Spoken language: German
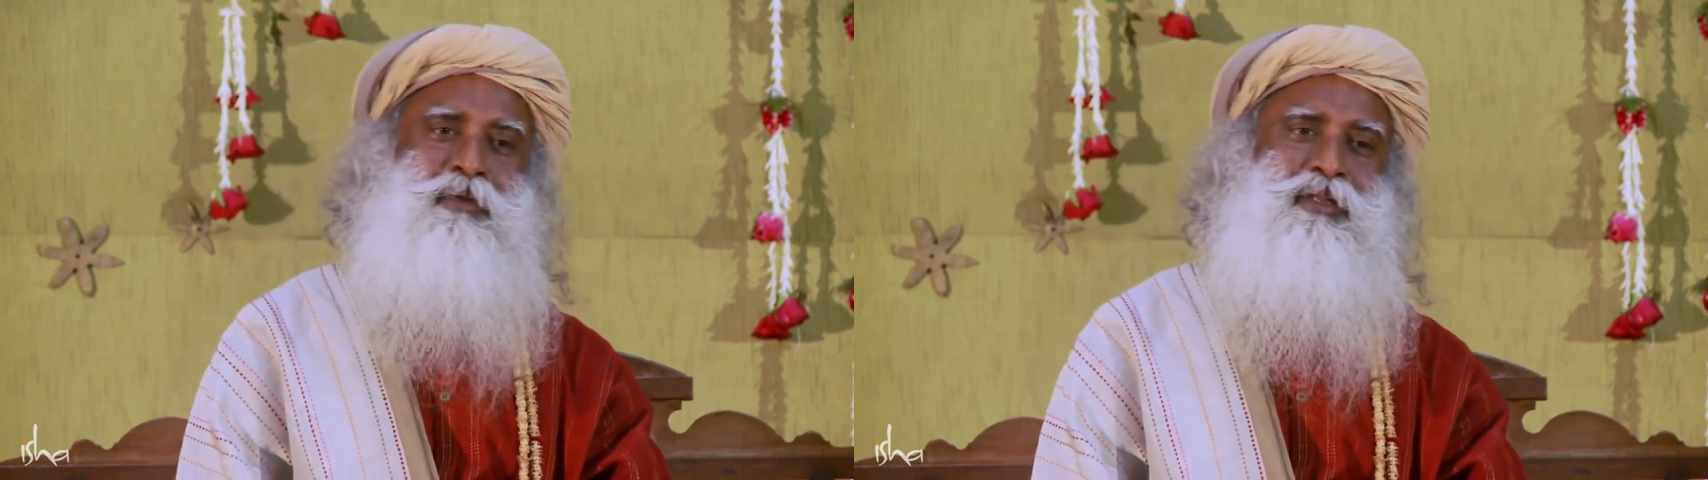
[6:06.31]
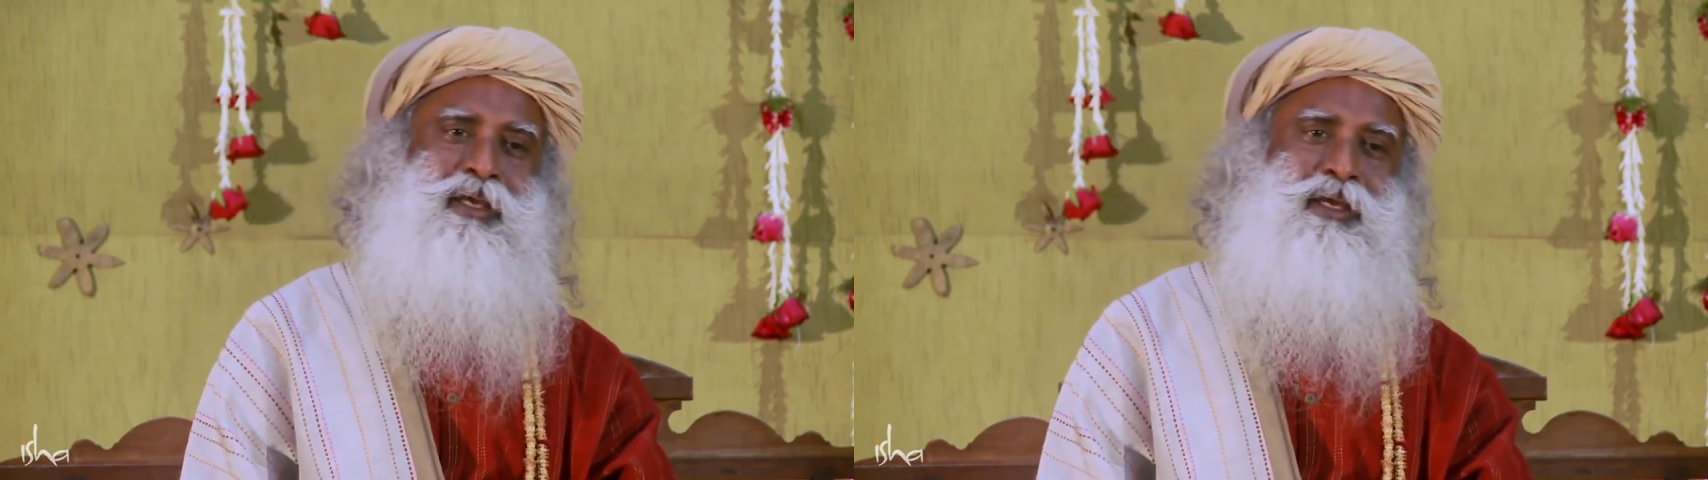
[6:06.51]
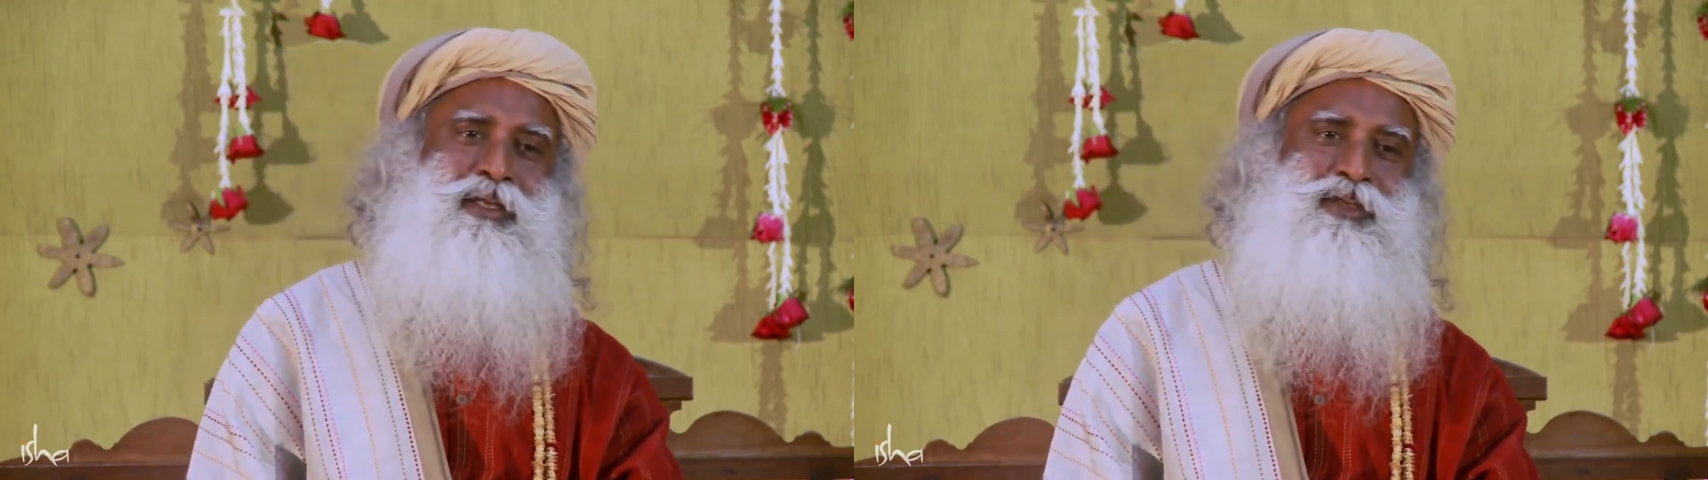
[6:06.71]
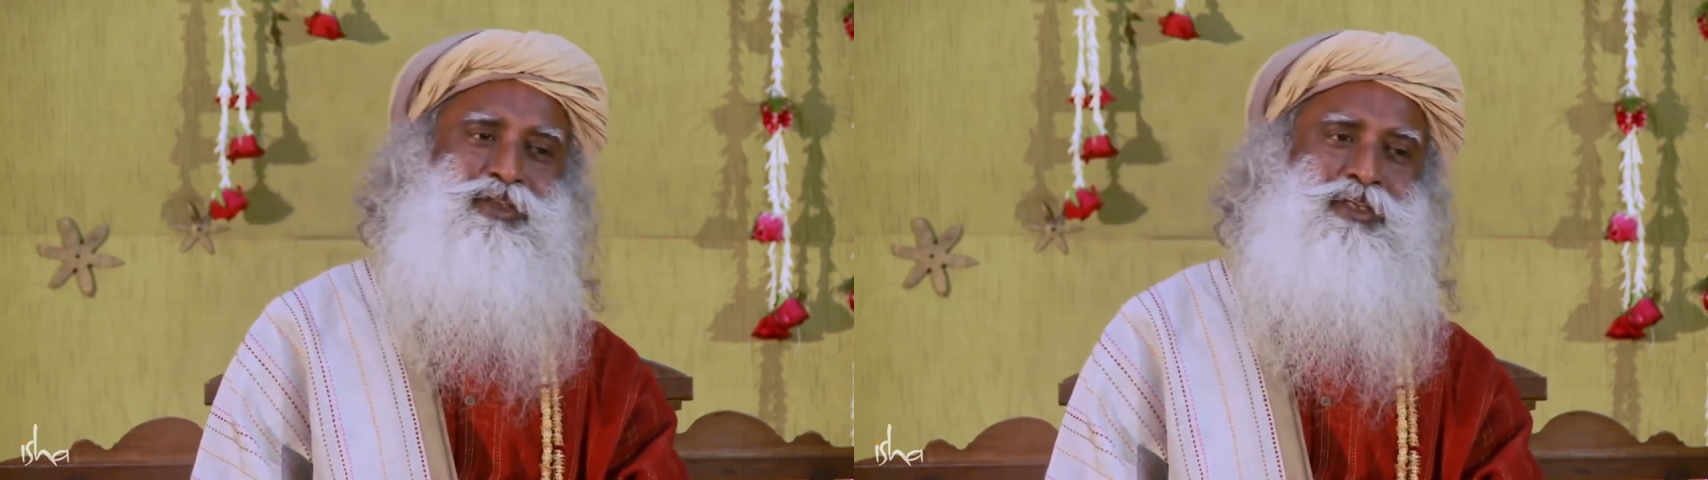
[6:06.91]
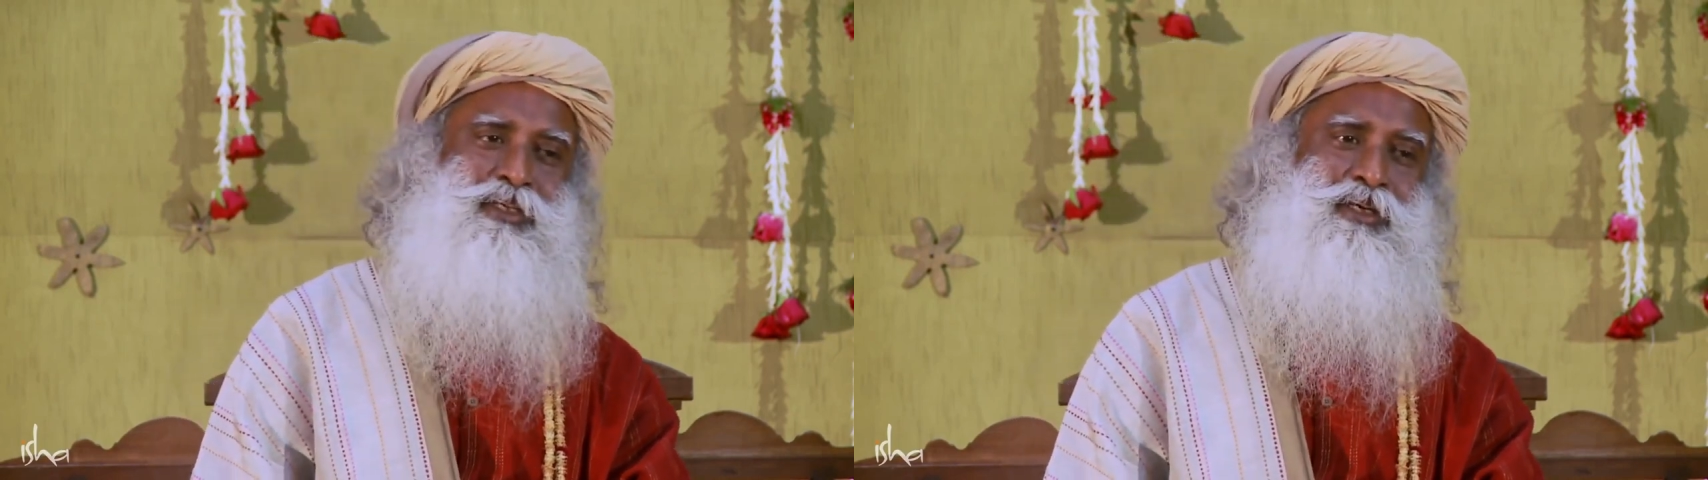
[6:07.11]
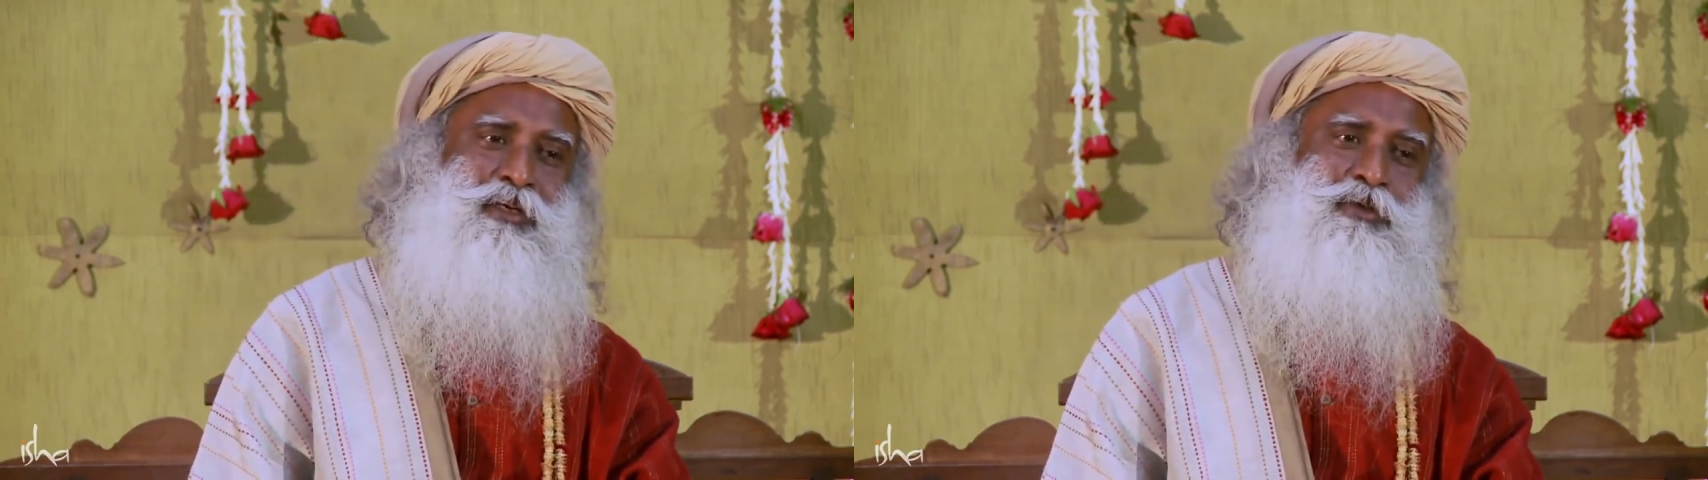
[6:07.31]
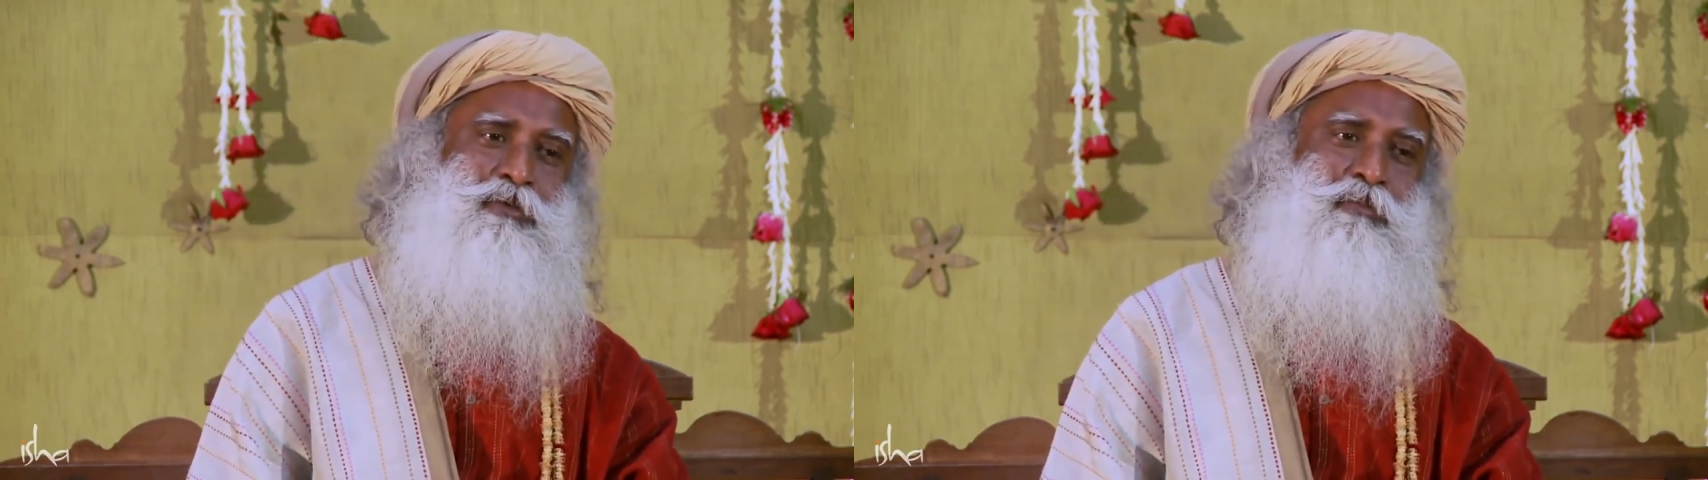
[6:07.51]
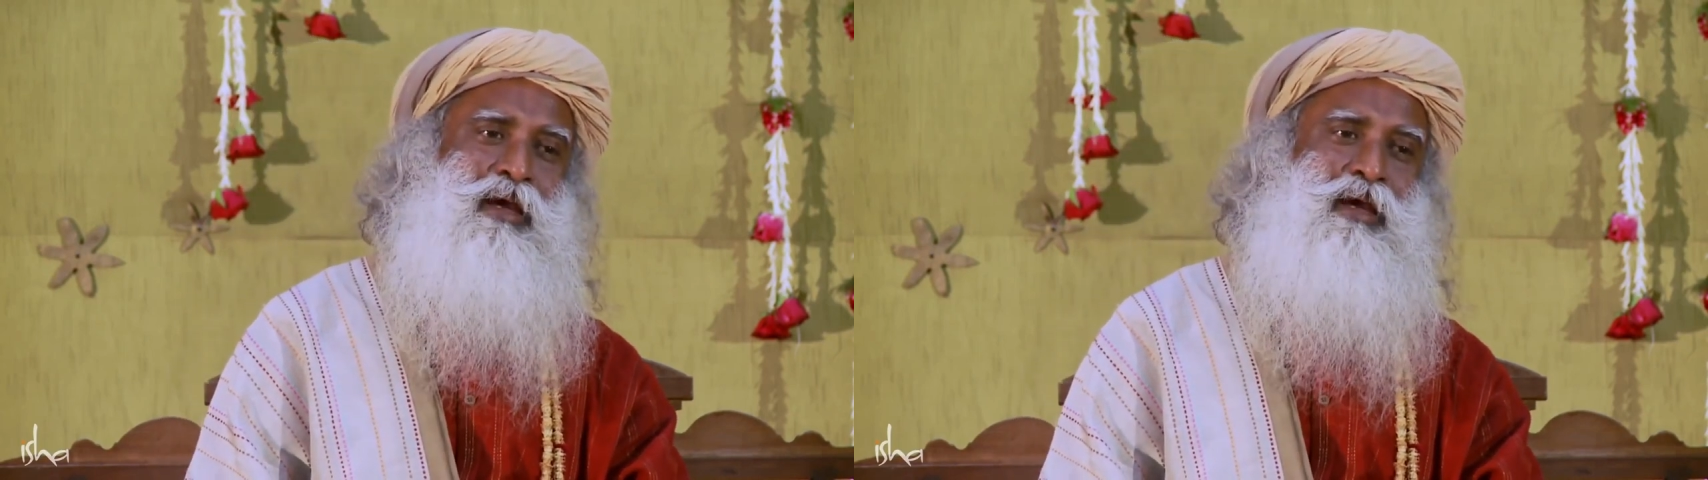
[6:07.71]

und die Energie, um solche